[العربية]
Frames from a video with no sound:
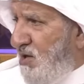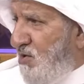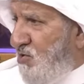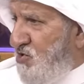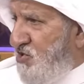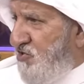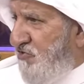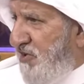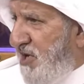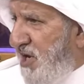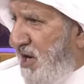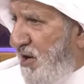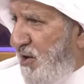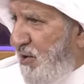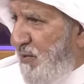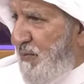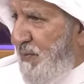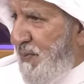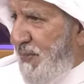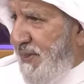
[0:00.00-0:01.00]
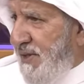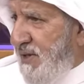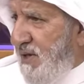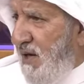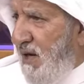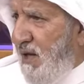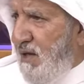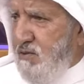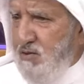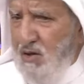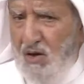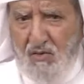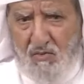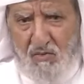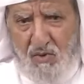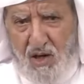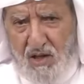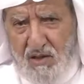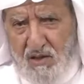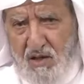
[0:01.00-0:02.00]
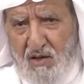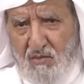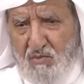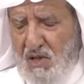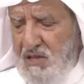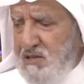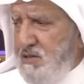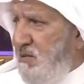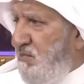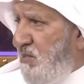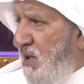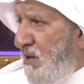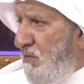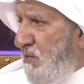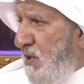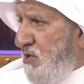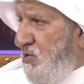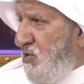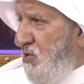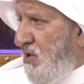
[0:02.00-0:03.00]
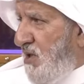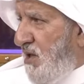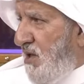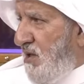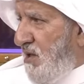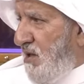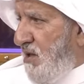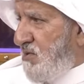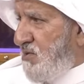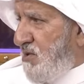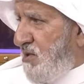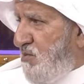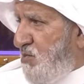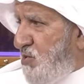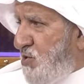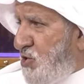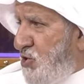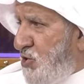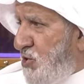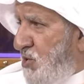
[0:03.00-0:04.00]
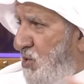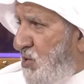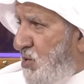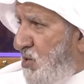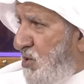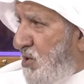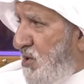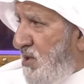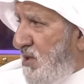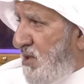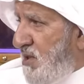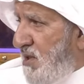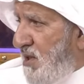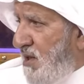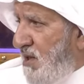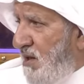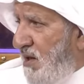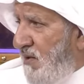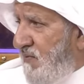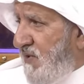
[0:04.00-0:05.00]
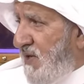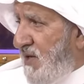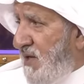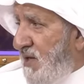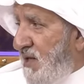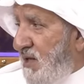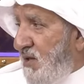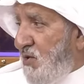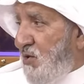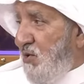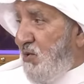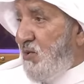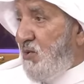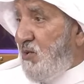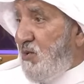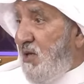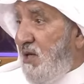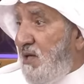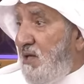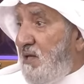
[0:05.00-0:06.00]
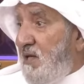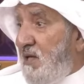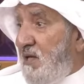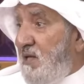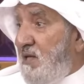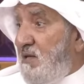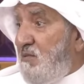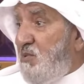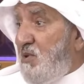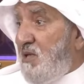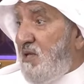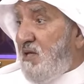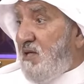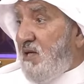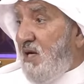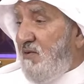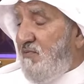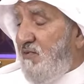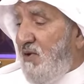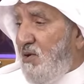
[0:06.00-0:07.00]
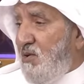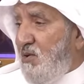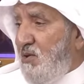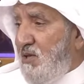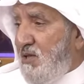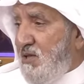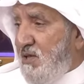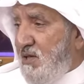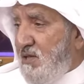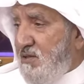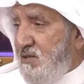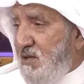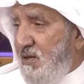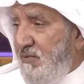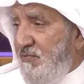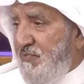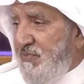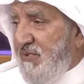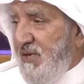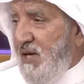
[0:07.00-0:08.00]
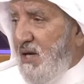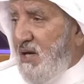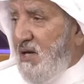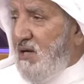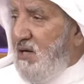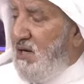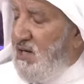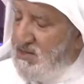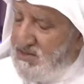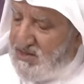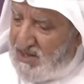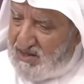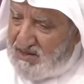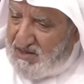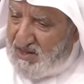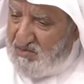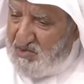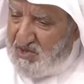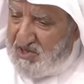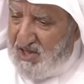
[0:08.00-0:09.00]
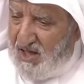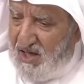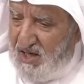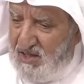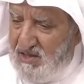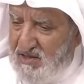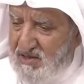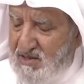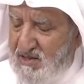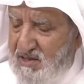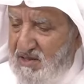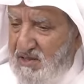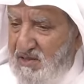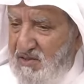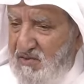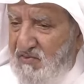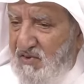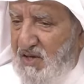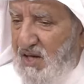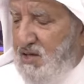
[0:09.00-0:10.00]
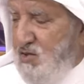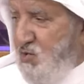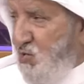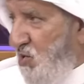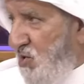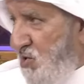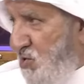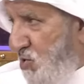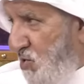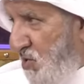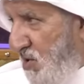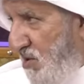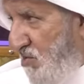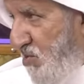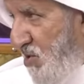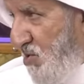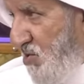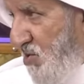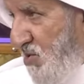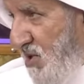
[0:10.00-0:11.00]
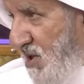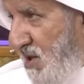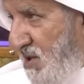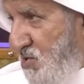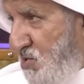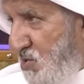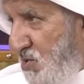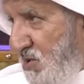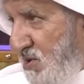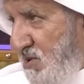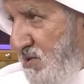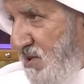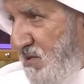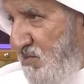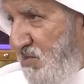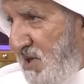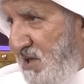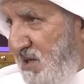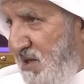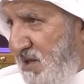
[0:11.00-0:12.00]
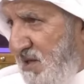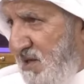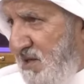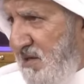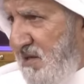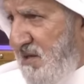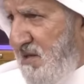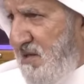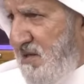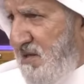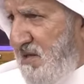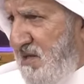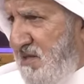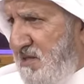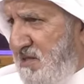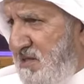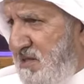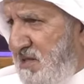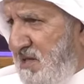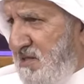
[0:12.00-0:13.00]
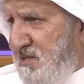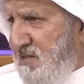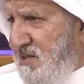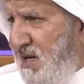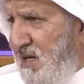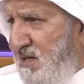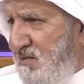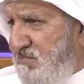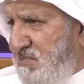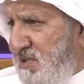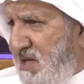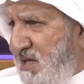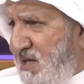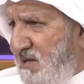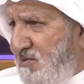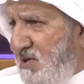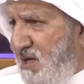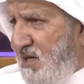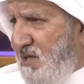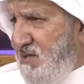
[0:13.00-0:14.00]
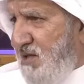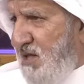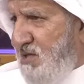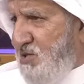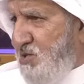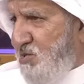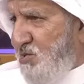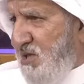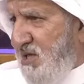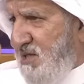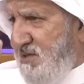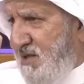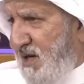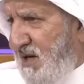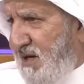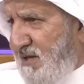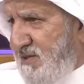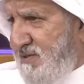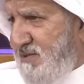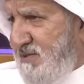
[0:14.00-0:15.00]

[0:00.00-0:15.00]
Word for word: قال وش فيها؟ قال تو ما اليوم الجمعه ما توحى الخطيب وش يقول افلا ينظرون الى الابل كيف خلقت قال كان تبي تحاجني فاطوى سوره بالقران سوره البقره قال الله ان يقطع البقره ويقطع صورتها